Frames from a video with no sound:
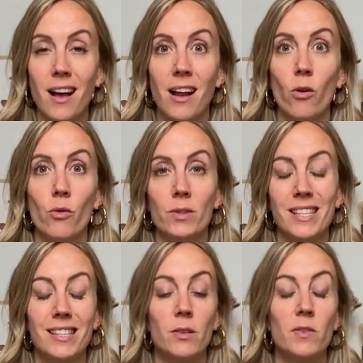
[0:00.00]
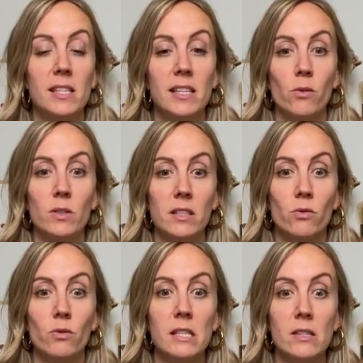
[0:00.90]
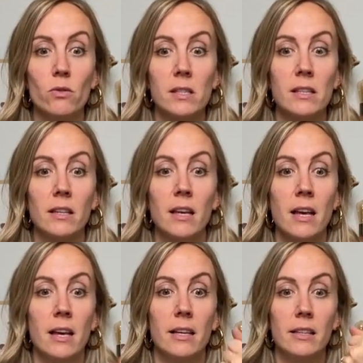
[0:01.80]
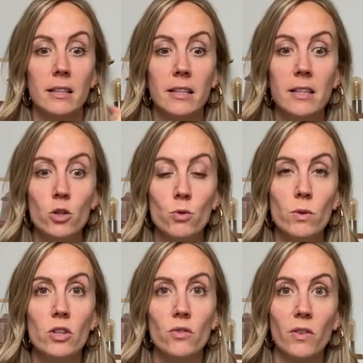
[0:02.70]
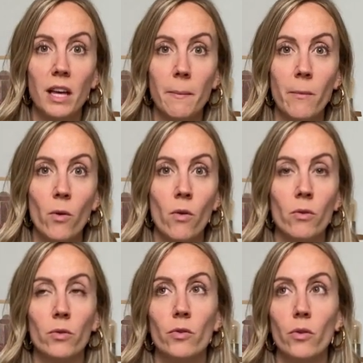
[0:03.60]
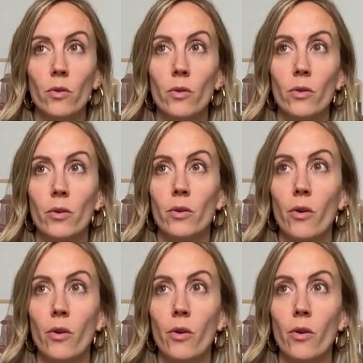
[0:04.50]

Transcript: Alors c'est difficile aussi de dissocier qui suis-je vraiment de...